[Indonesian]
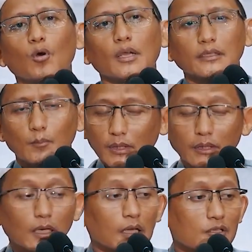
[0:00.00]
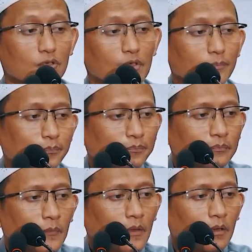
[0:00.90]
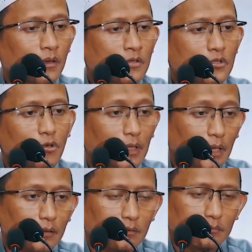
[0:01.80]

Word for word: orang yang meninggalkan so sholat.